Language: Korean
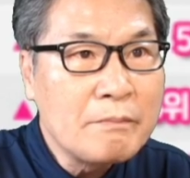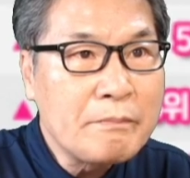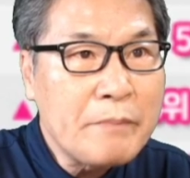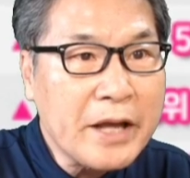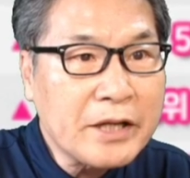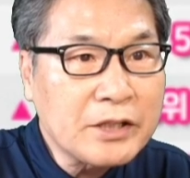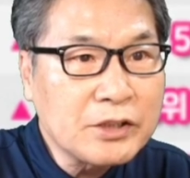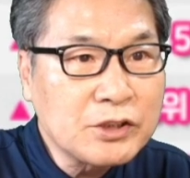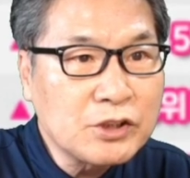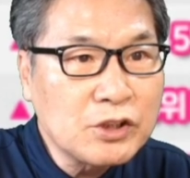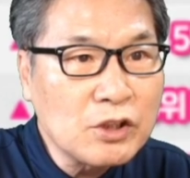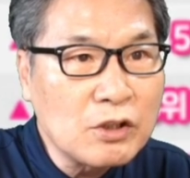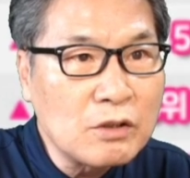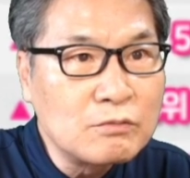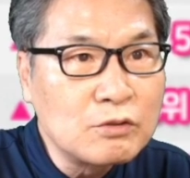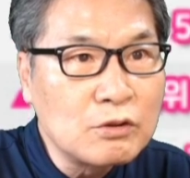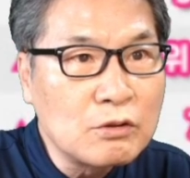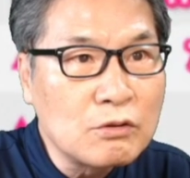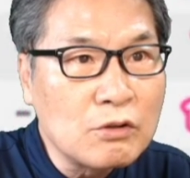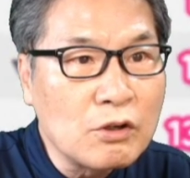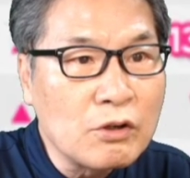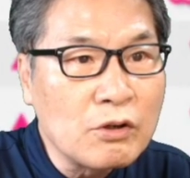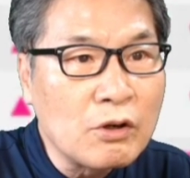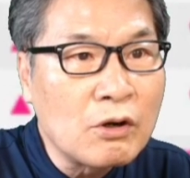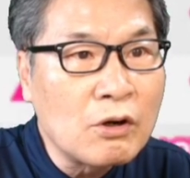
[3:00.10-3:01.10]

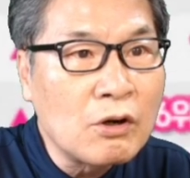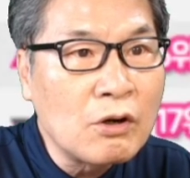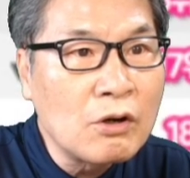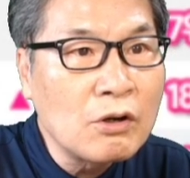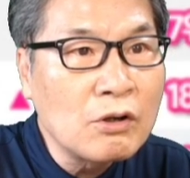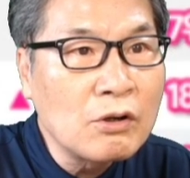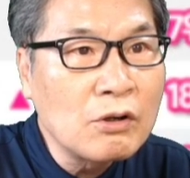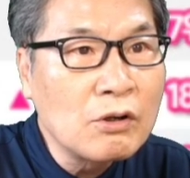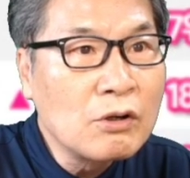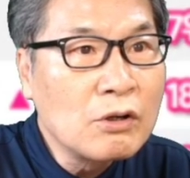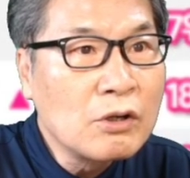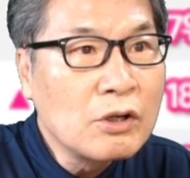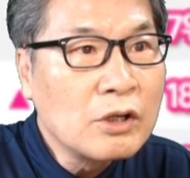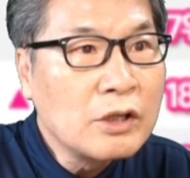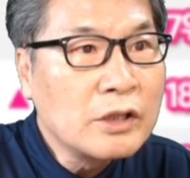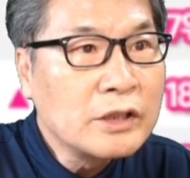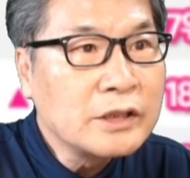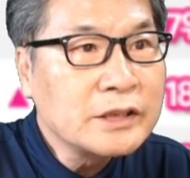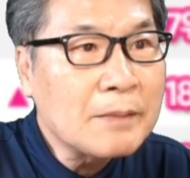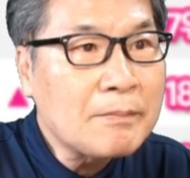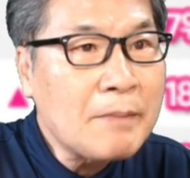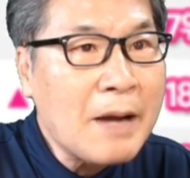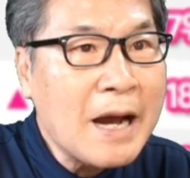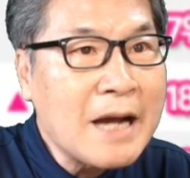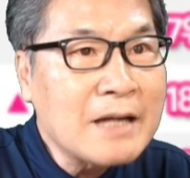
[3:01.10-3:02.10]
100점으로요.
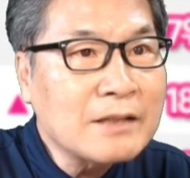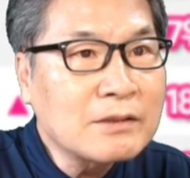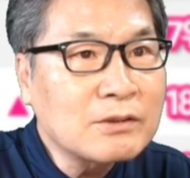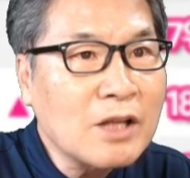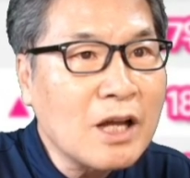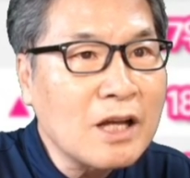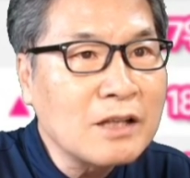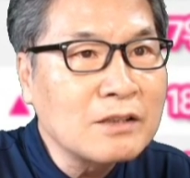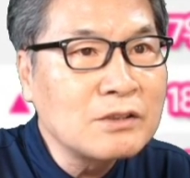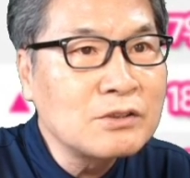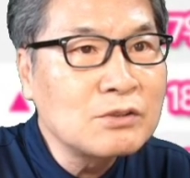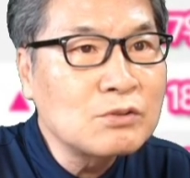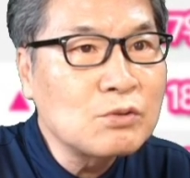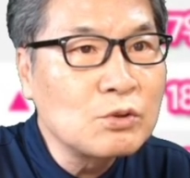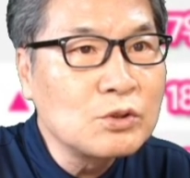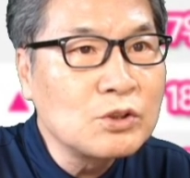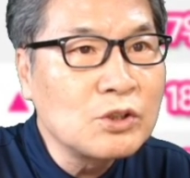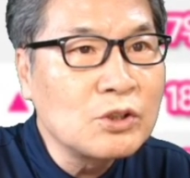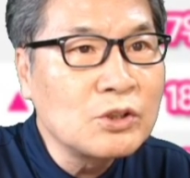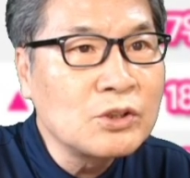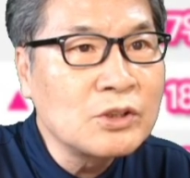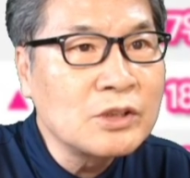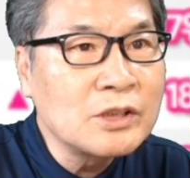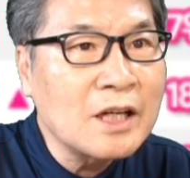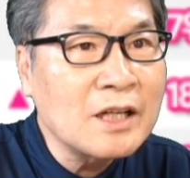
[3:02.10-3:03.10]
자,
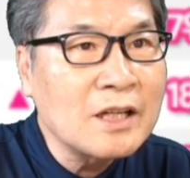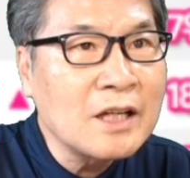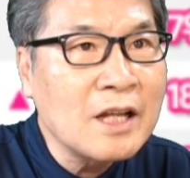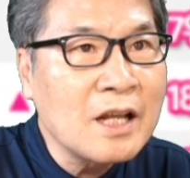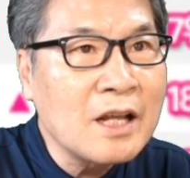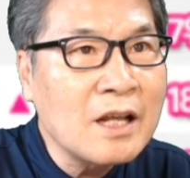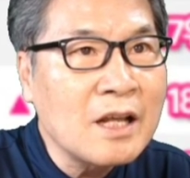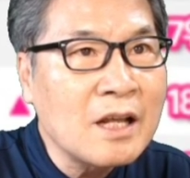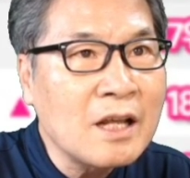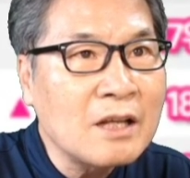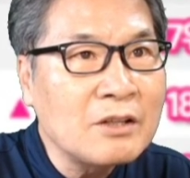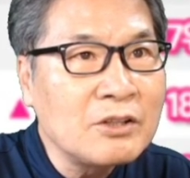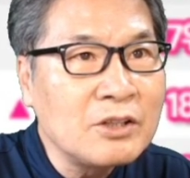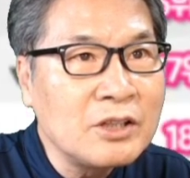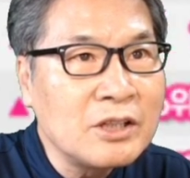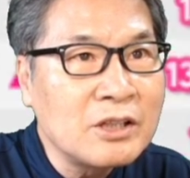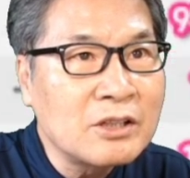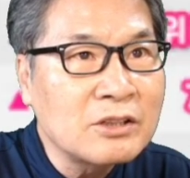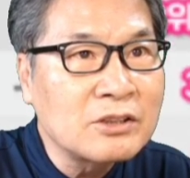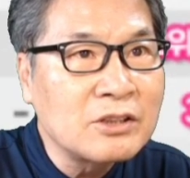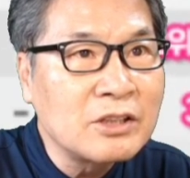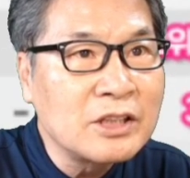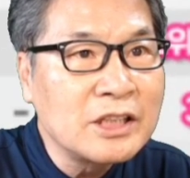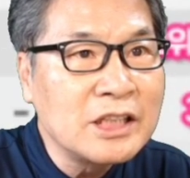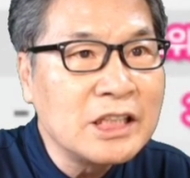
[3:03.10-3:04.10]
방탄소년단에
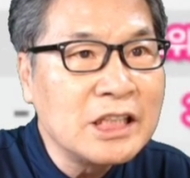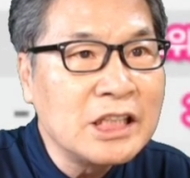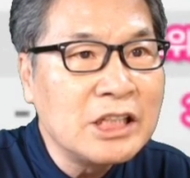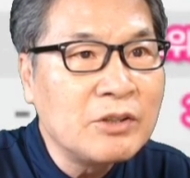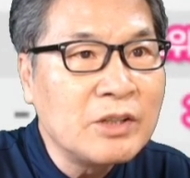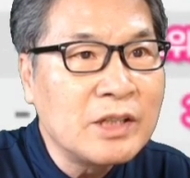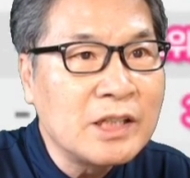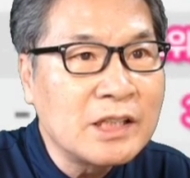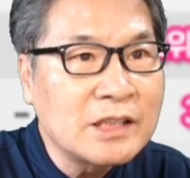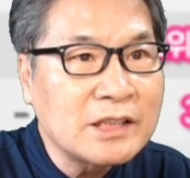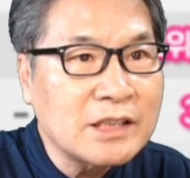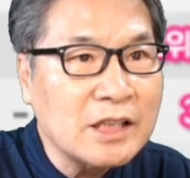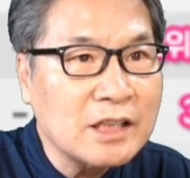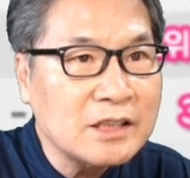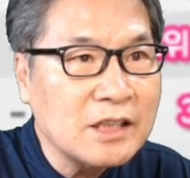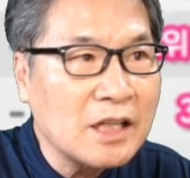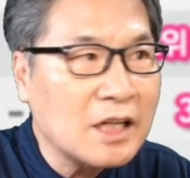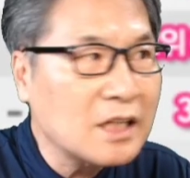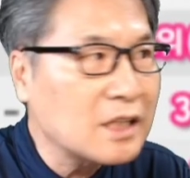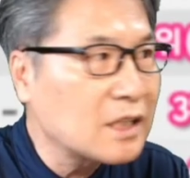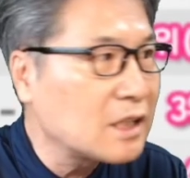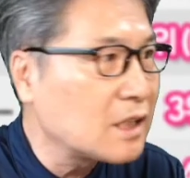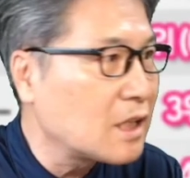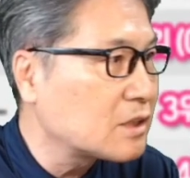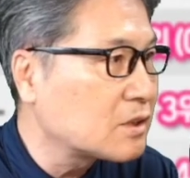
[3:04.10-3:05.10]
이어서 2위를
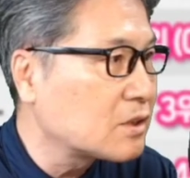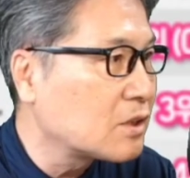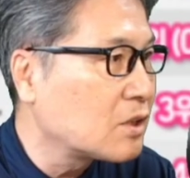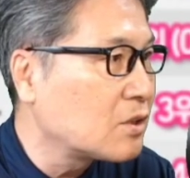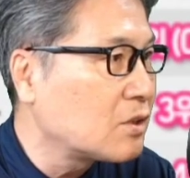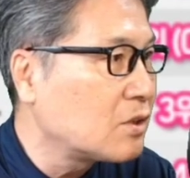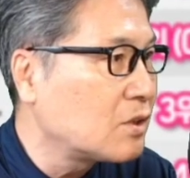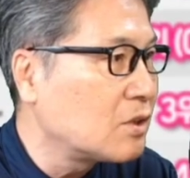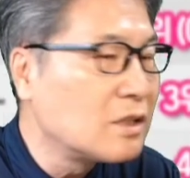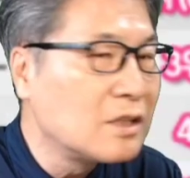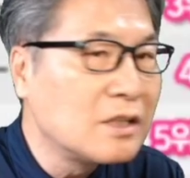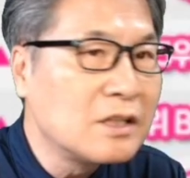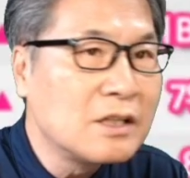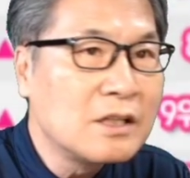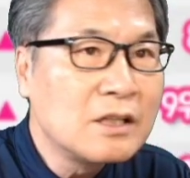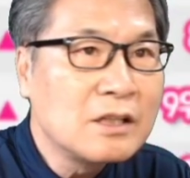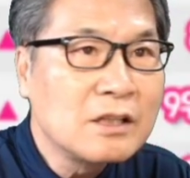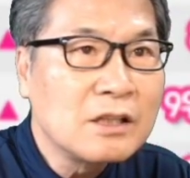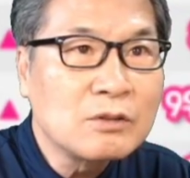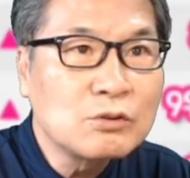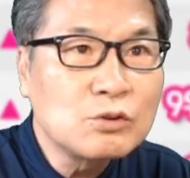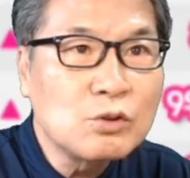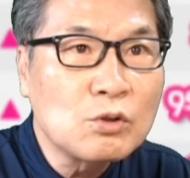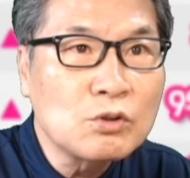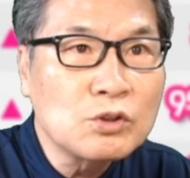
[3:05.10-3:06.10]
차지하긴 했어요.
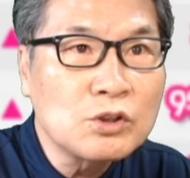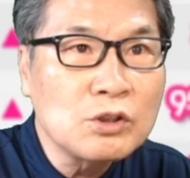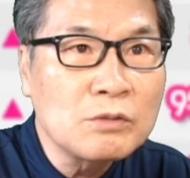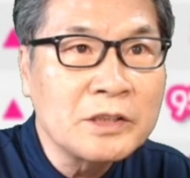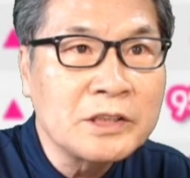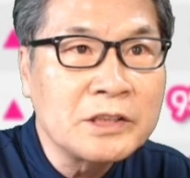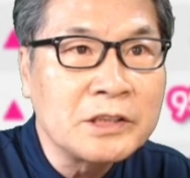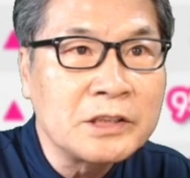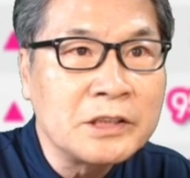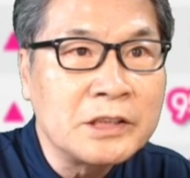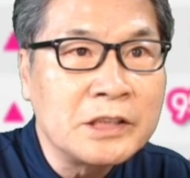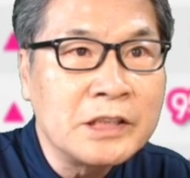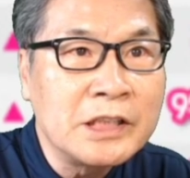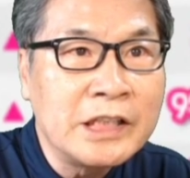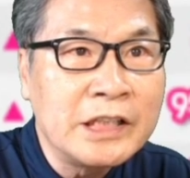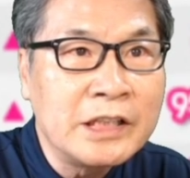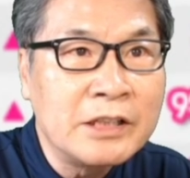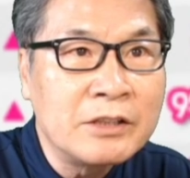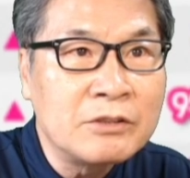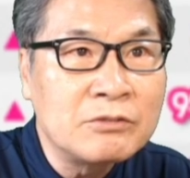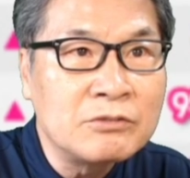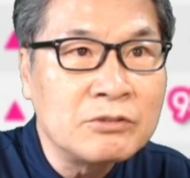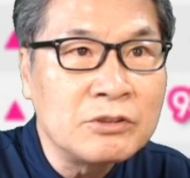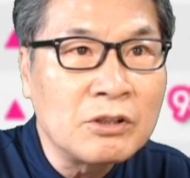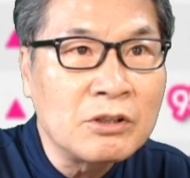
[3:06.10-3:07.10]
총점에서는
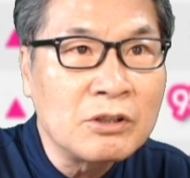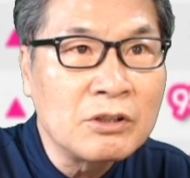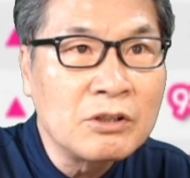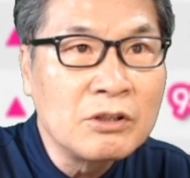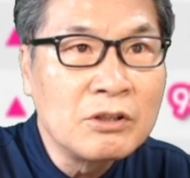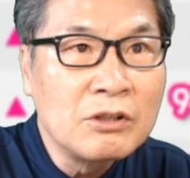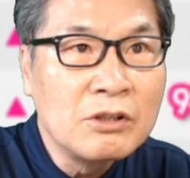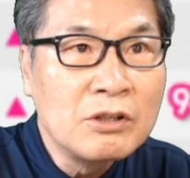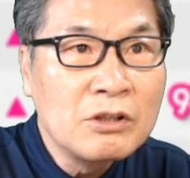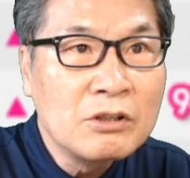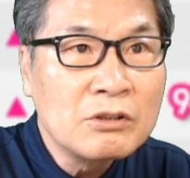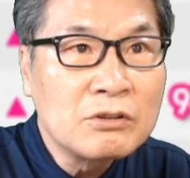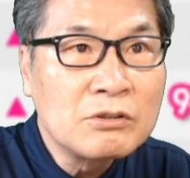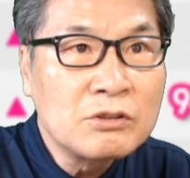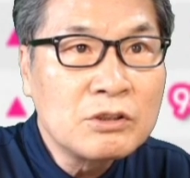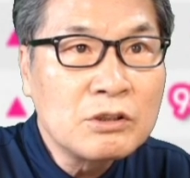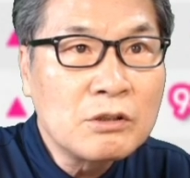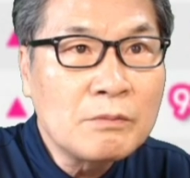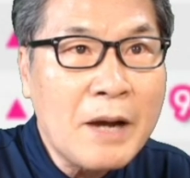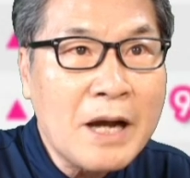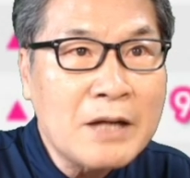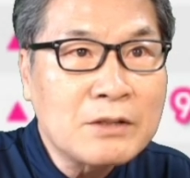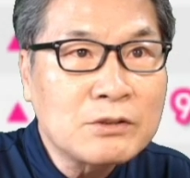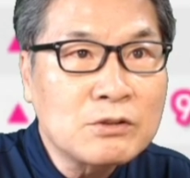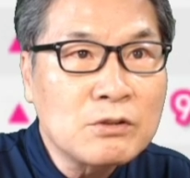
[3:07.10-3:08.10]
1위고요. 그리고
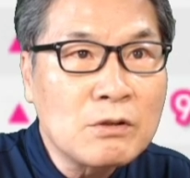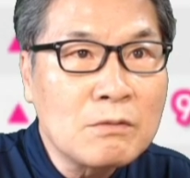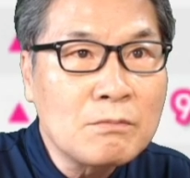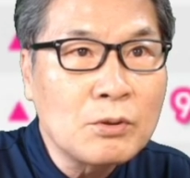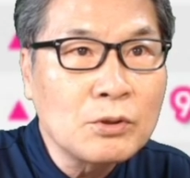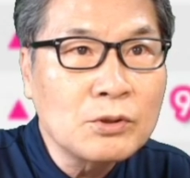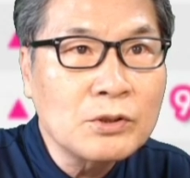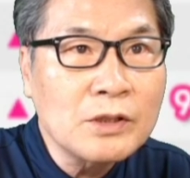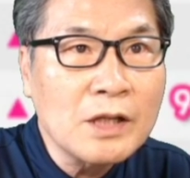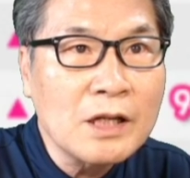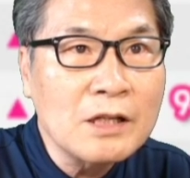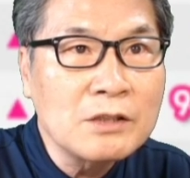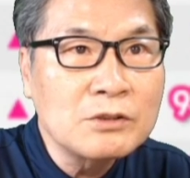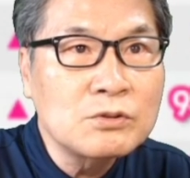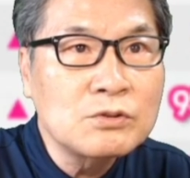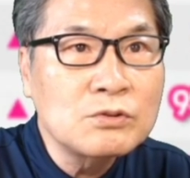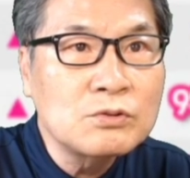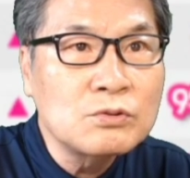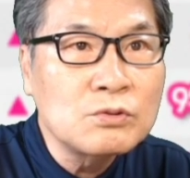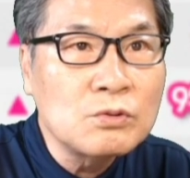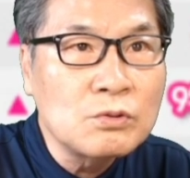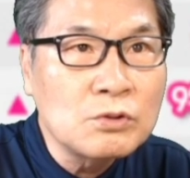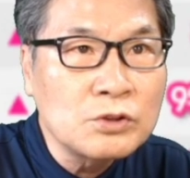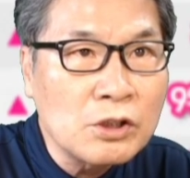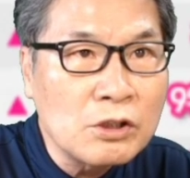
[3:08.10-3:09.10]
방송 포탈
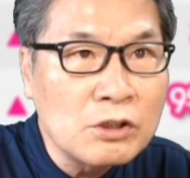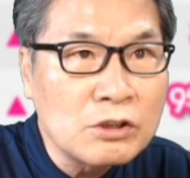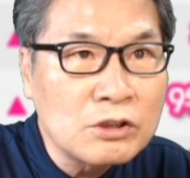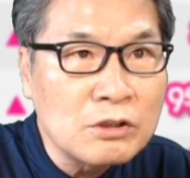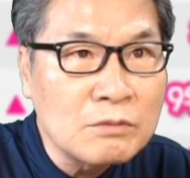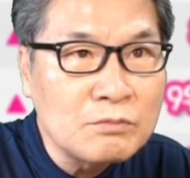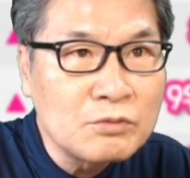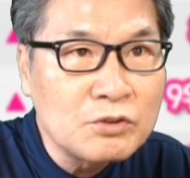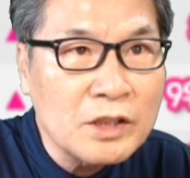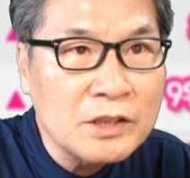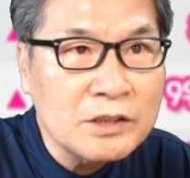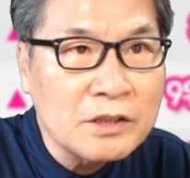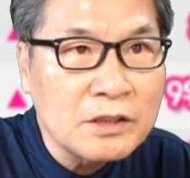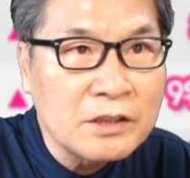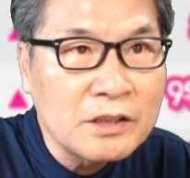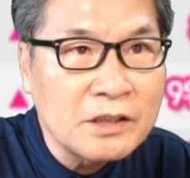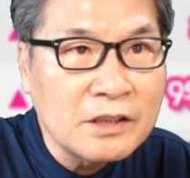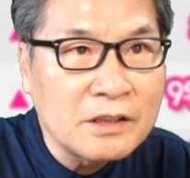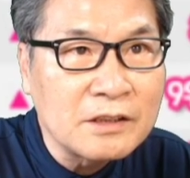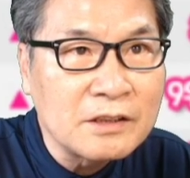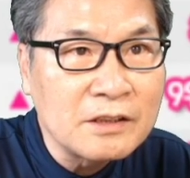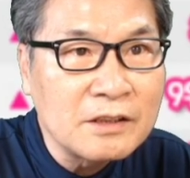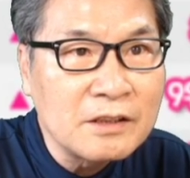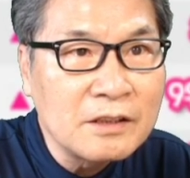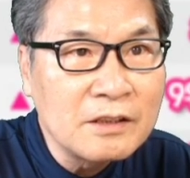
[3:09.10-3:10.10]
소셜
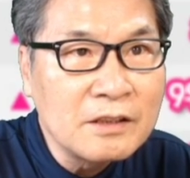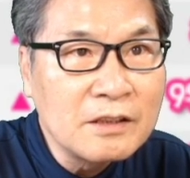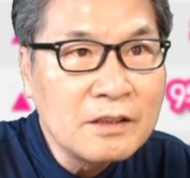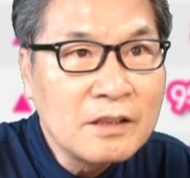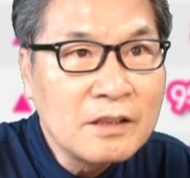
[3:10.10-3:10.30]
점수에서는